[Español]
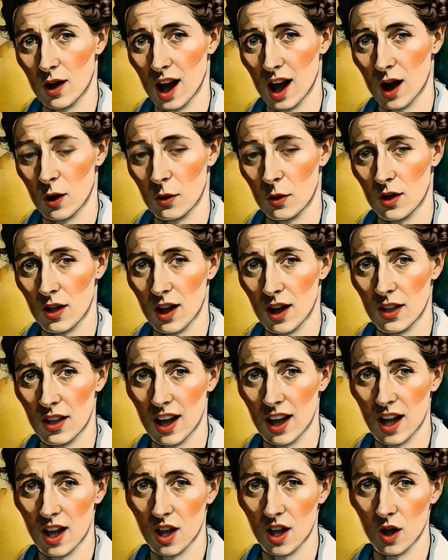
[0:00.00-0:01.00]
A pesar
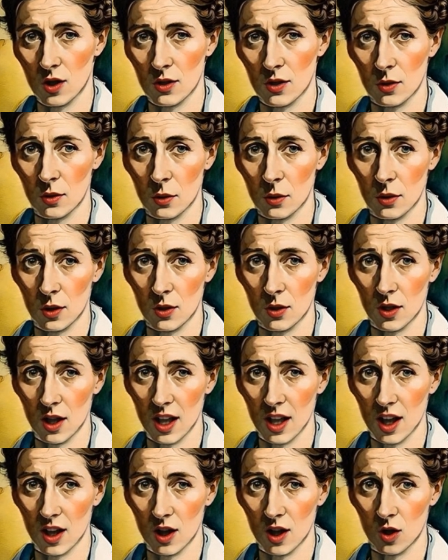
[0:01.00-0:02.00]
de ello, mi
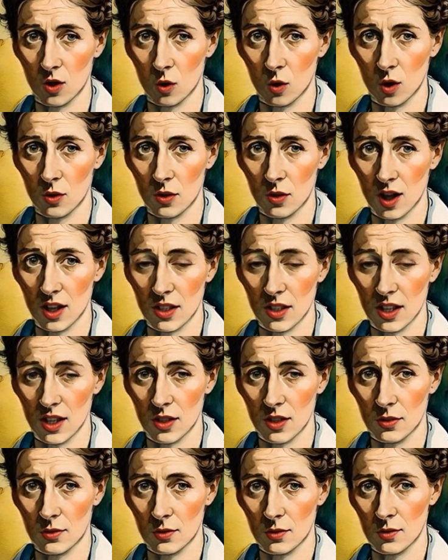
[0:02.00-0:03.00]
vida no fue
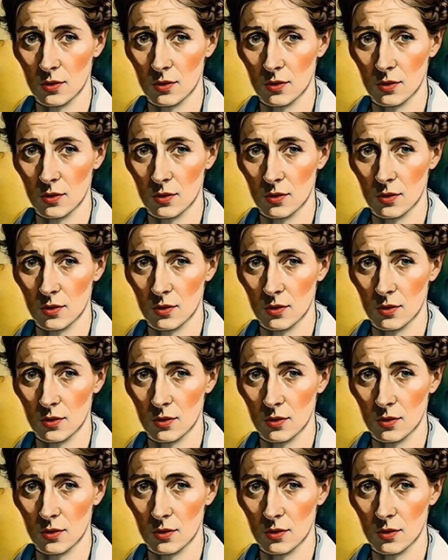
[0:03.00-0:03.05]
fácil.